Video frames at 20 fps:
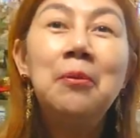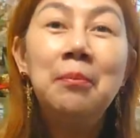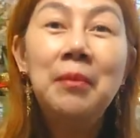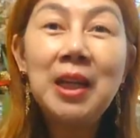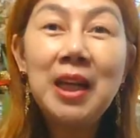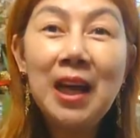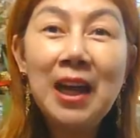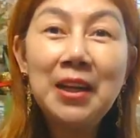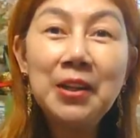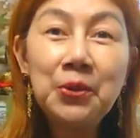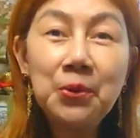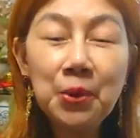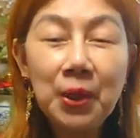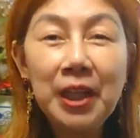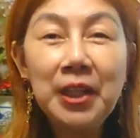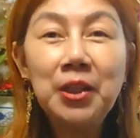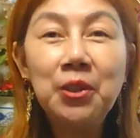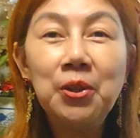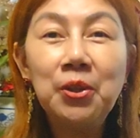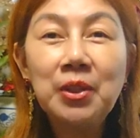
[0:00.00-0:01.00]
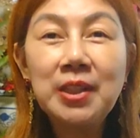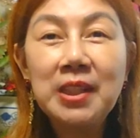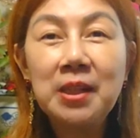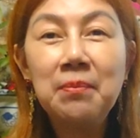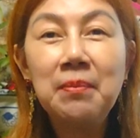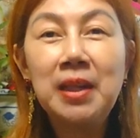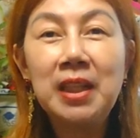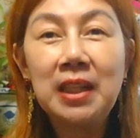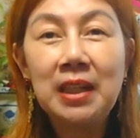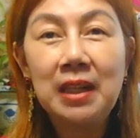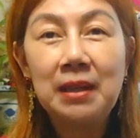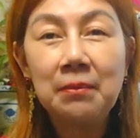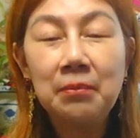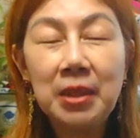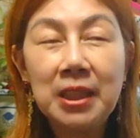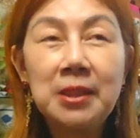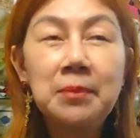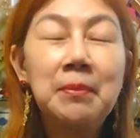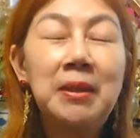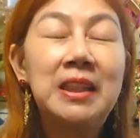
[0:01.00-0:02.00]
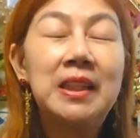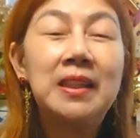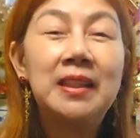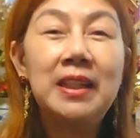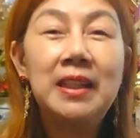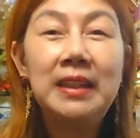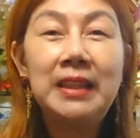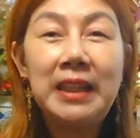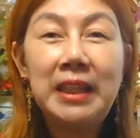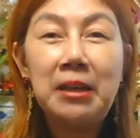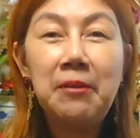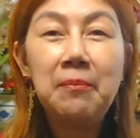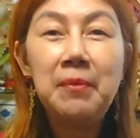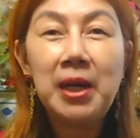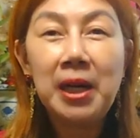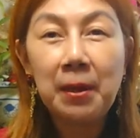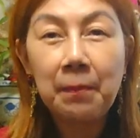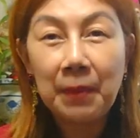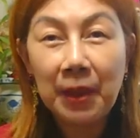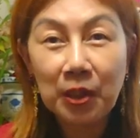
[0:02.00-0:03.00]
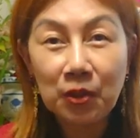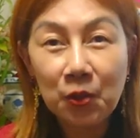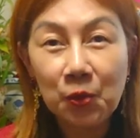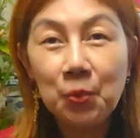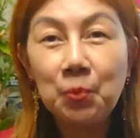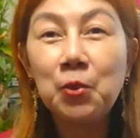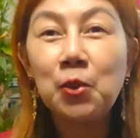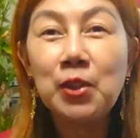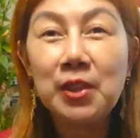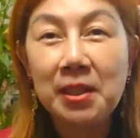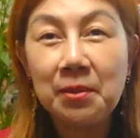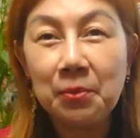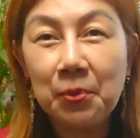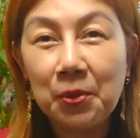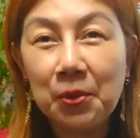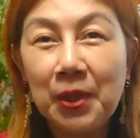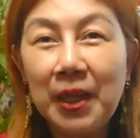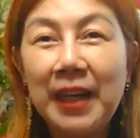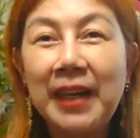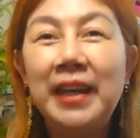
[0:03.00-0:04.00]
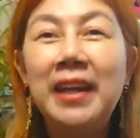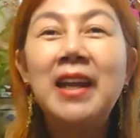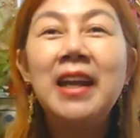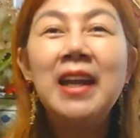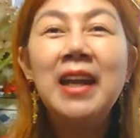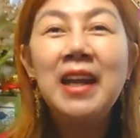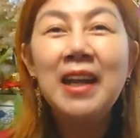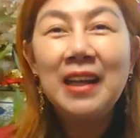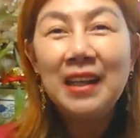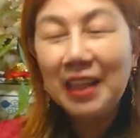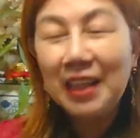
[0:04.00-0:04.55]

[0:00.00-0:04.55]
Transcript: malayo kayo sa mga mas matitinding mga pagsubok sa buhay.